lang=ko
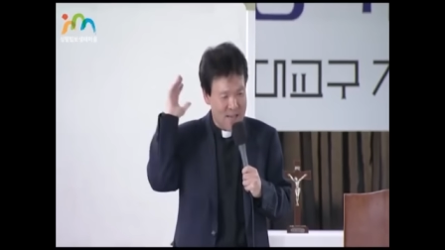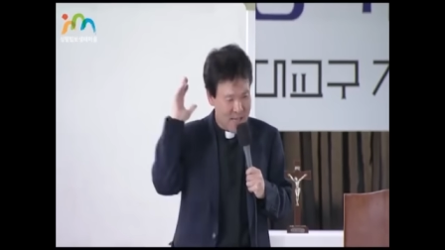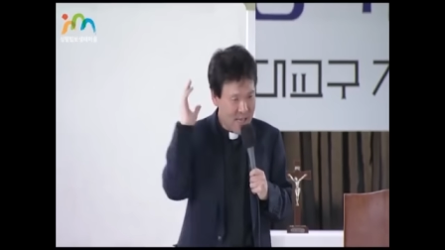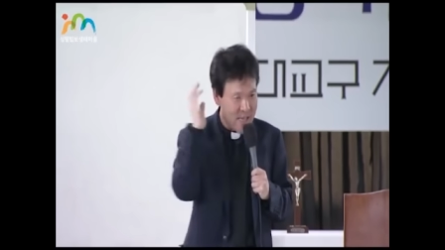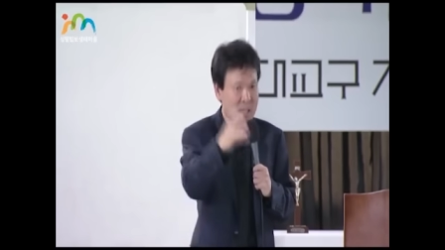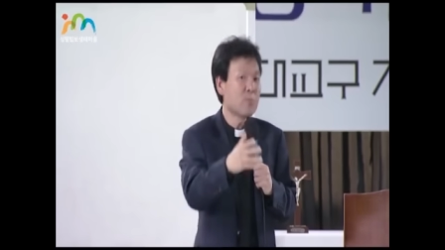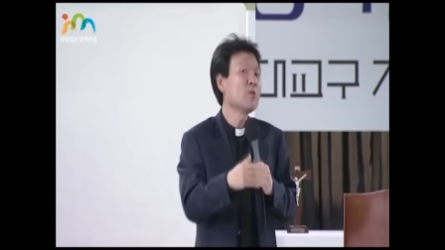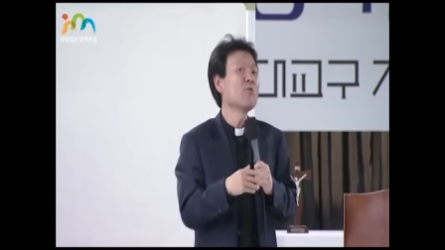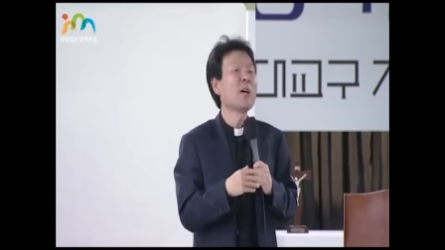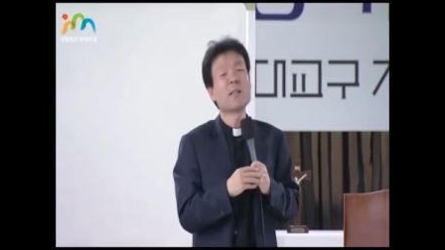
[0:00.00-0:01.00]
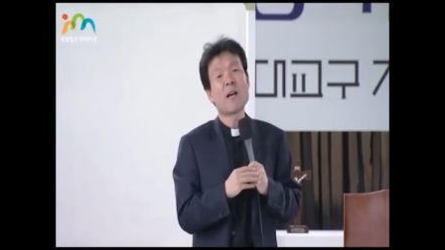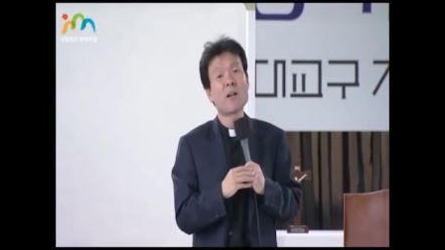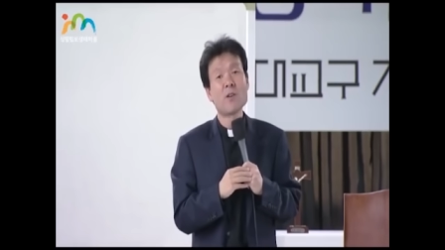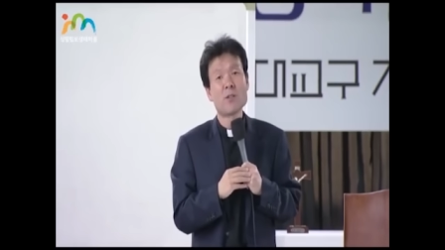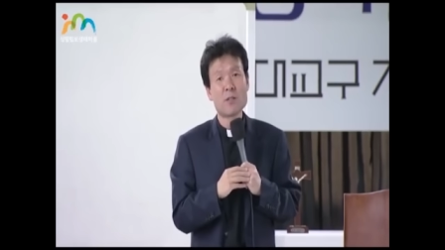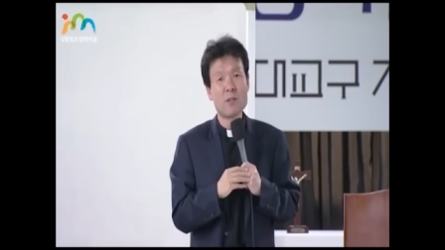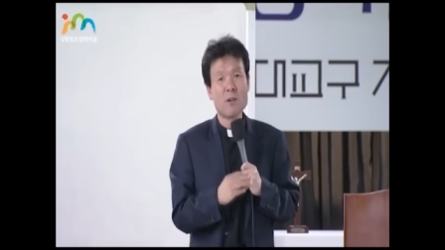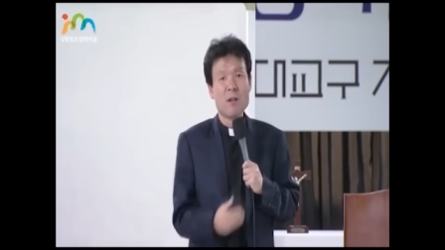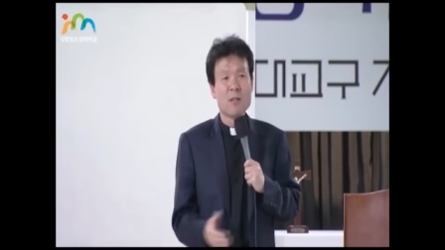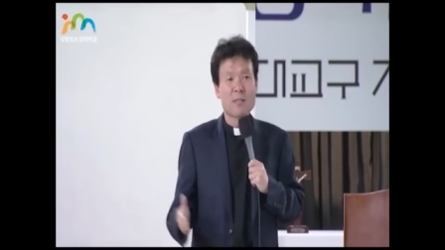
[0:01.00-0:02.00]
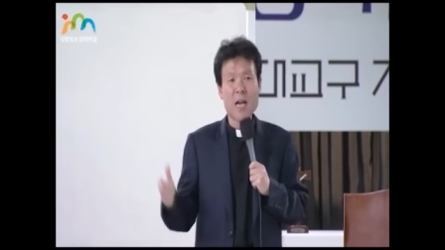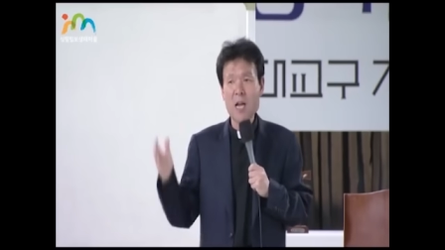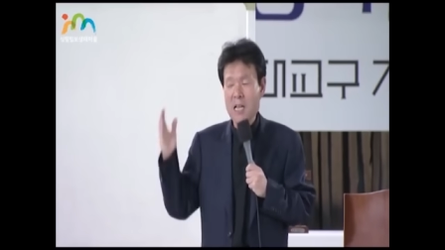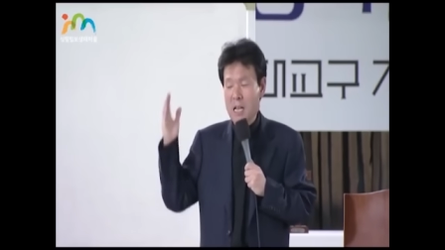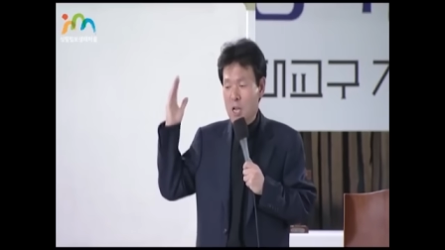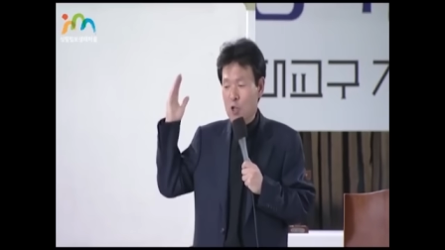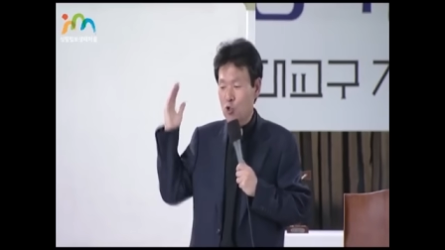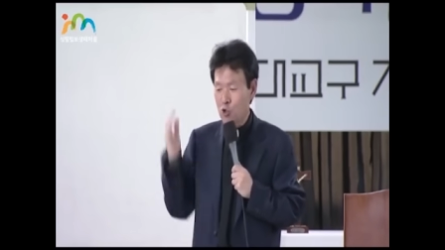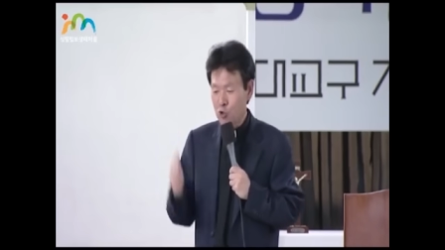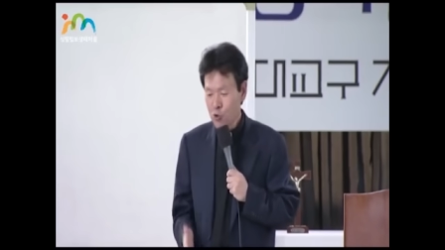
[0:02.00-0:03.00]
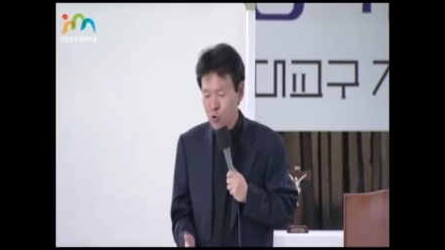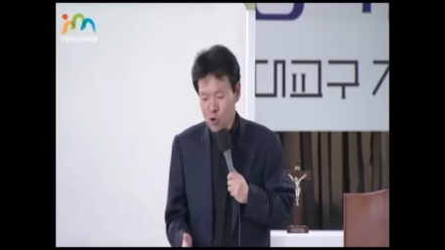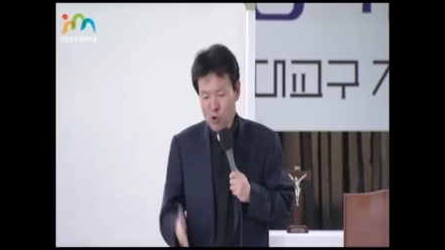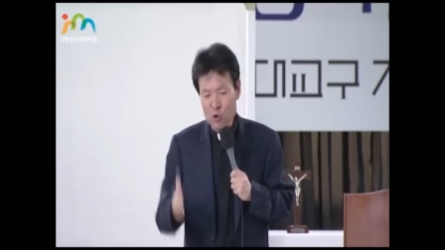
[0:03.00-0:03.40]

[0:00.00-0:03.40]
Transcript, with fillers: 임금을 위한 나라였어요. 사, 충주